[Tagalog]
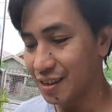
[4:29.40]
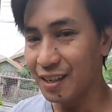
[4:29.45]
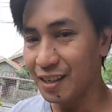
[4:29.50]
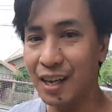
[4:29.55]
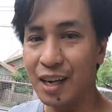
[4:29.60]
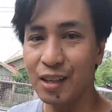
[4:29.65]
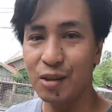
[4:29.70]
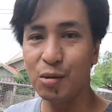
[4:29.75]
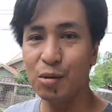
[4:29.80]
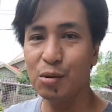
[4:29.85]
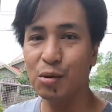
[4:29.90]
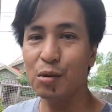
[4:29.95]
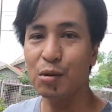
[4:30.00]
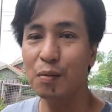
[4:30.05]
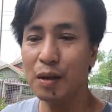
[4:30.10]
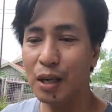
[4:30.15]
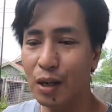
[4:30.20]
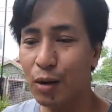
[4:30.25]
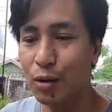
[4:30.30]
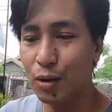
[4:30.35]

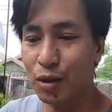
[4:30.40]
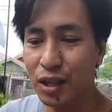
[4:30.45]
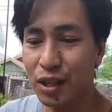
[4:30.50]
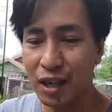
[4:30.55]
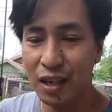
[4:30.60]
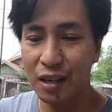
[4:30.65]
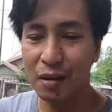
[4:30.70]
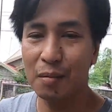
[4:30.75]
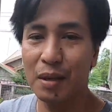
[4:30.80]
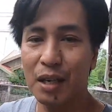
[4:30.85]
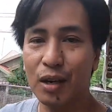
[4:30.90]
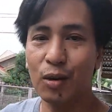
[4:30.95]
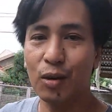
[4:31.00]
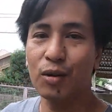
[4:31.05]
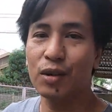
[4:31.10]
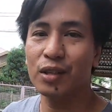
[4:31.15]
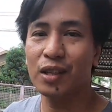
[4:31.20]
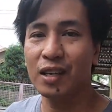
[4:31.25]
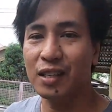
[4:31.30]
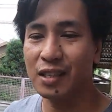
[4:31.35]
Natutong mag-order ng
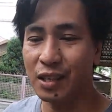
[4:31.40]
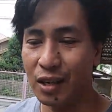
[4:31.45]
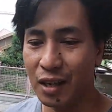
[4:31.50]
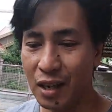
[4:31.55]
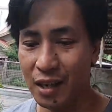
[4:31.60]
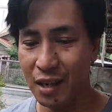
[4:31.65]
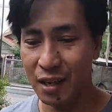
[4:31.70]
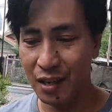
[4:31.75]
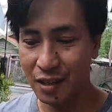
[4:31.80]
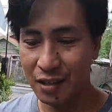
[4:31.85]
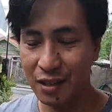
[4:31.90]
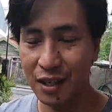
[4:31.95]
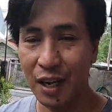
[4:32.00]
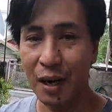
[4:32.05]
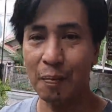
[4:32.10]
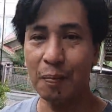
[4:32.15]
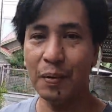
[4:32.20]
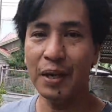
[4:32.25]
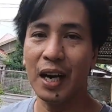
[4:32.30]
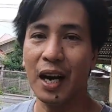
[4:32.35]
mag-order sa
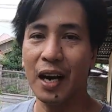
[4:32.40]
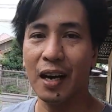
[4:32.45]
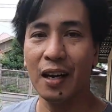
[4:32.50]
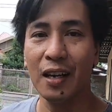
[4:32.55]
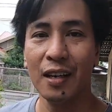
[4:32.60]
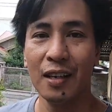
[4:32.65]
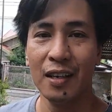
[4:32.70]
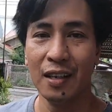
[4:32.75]
Shopee ah.